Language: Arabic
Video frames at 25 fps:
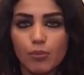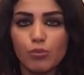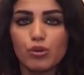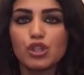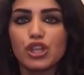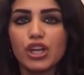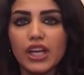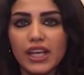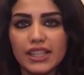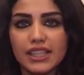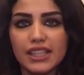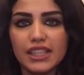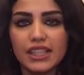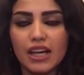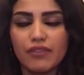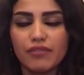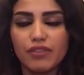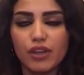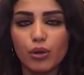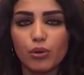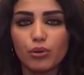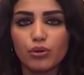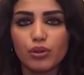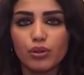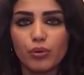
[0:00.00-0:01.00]
مشاهدينا
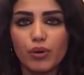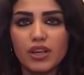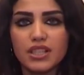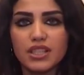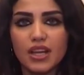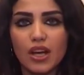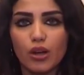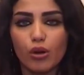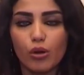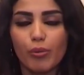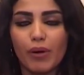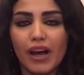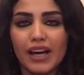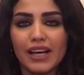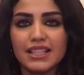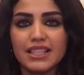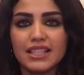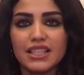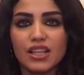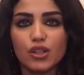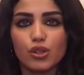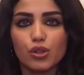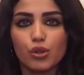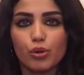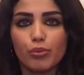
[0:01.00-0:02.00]
فيكم تتواصلوا مع
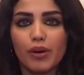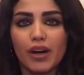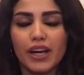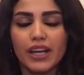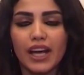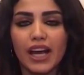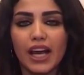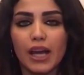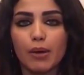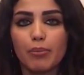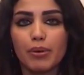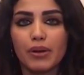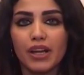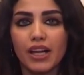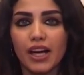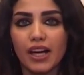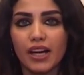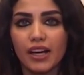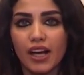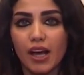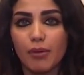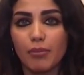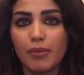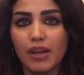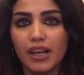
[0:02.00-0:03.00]
الست جمانة عبر
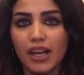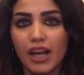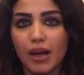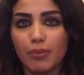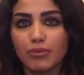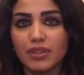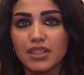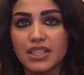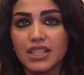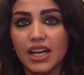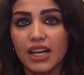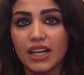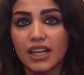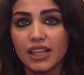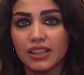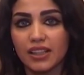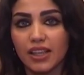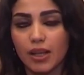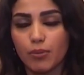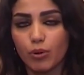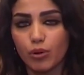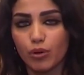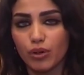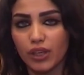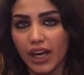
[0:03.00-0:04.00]
الأرقام اللي عم تظهر
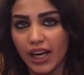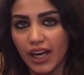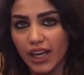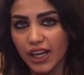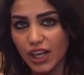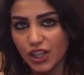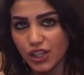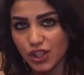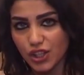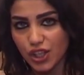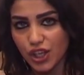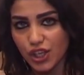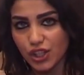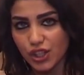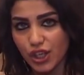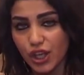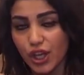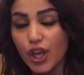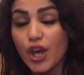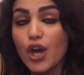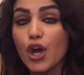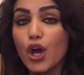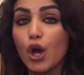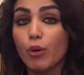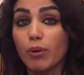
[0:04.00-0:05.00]
قدامكم على الشاشة
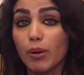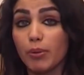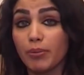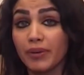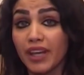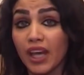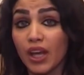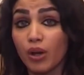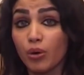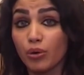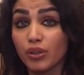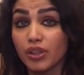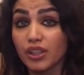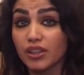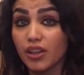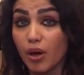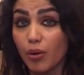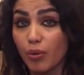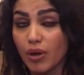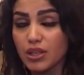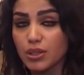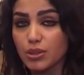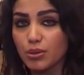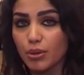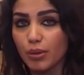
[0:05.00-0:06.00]
وبإمكانكم
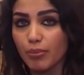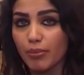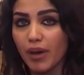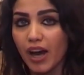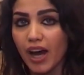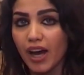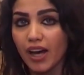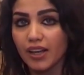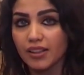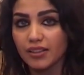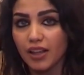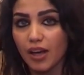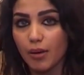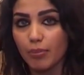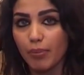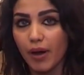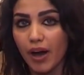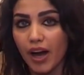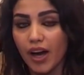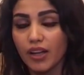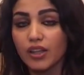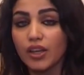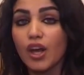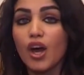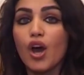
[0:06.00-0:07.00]
التواصل معها
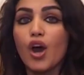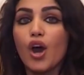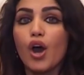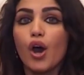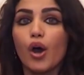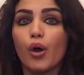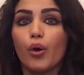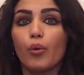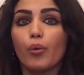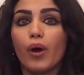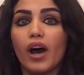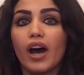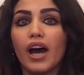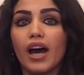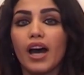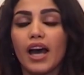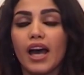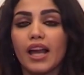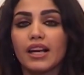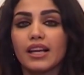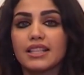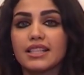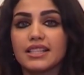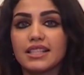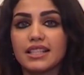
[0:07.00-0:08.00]
طبعا
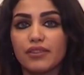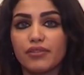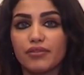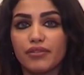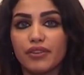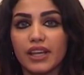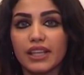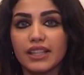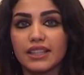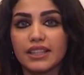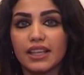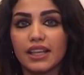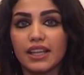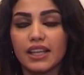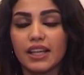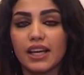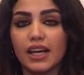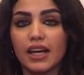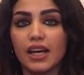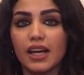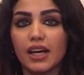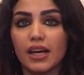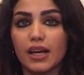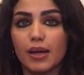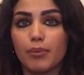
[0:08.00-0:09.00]
والاستفادة
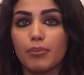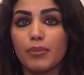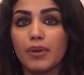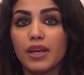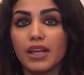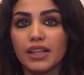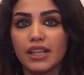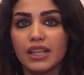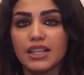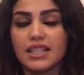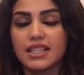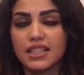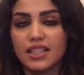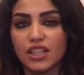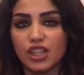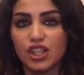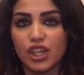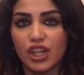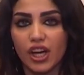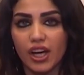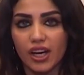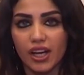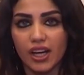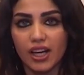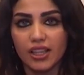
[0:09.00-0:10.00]
آه، من
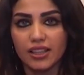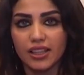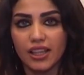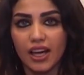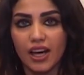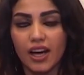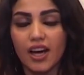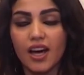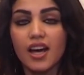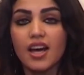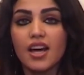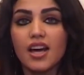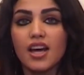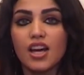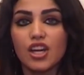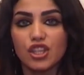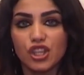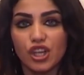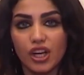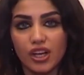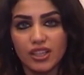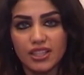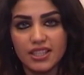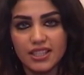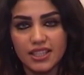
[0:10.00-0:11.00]
استشاراتها
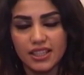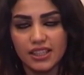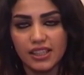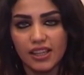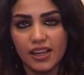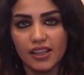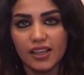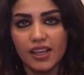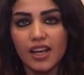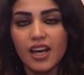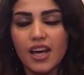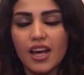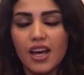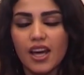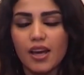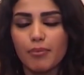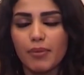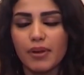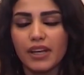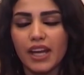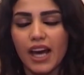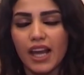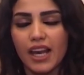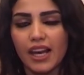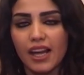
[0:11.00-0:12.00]
شخصيا
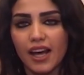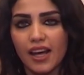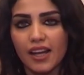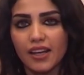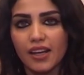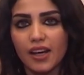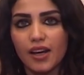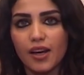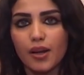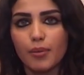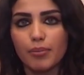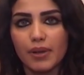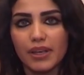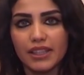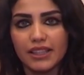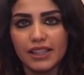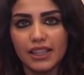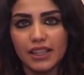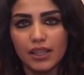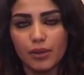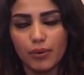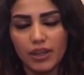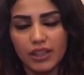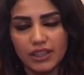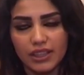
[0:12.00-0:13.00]
من هلا أنا
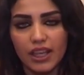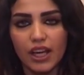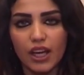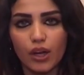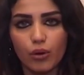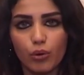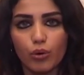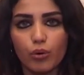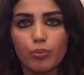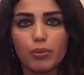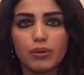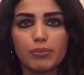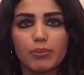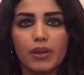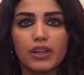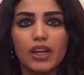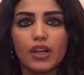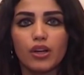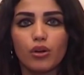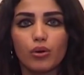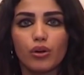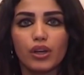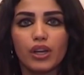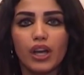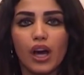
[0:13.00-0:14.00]
بدي ودعكم بتمنى
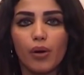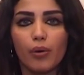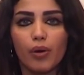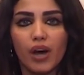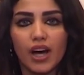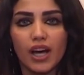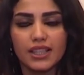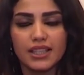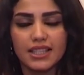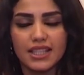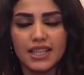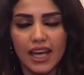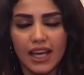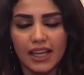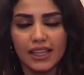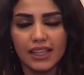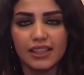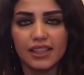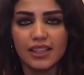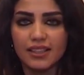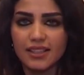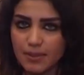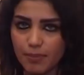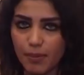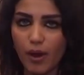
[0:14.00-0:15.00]
لكم أوقات
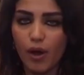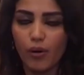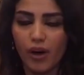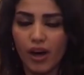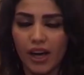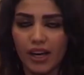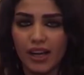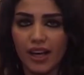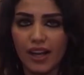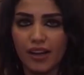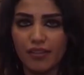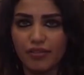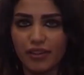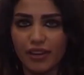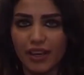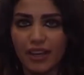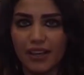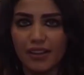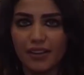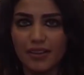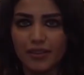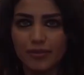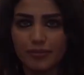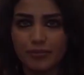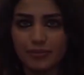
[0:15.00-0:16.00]
سعيدة تصبحوا على ألف
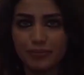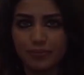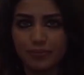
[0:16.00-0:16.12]
خير